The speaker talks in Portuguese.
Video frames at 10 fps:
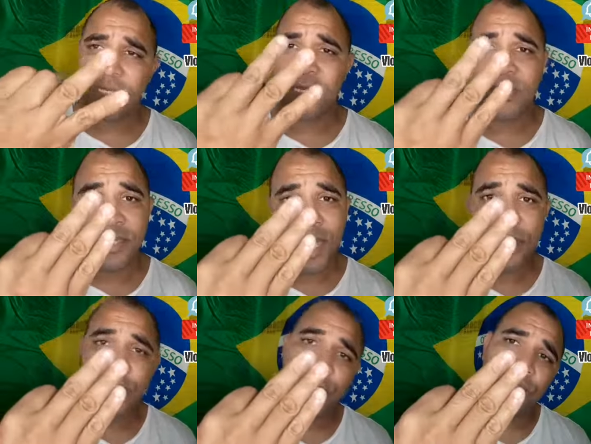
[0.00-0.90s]

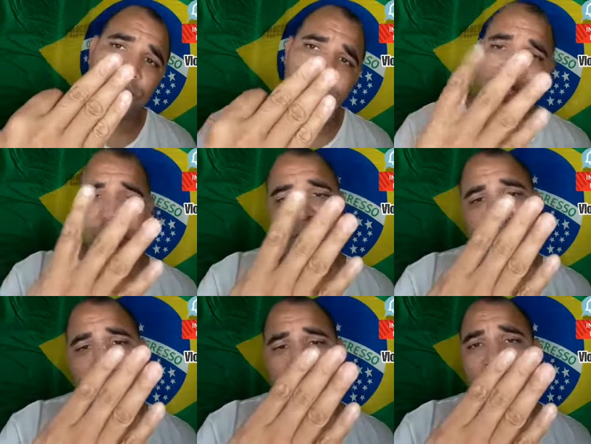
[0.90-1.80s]
17, confirma.
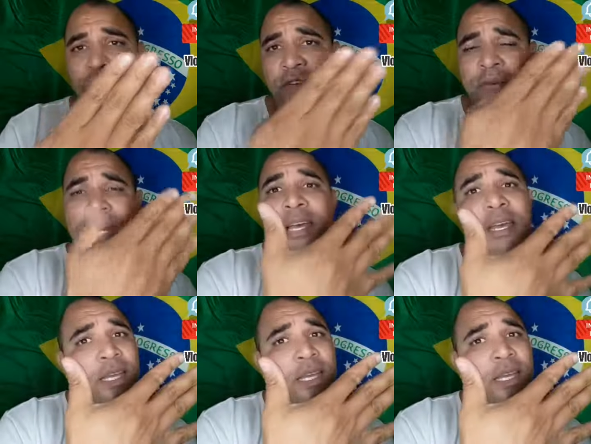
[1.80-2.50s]
17, confirma.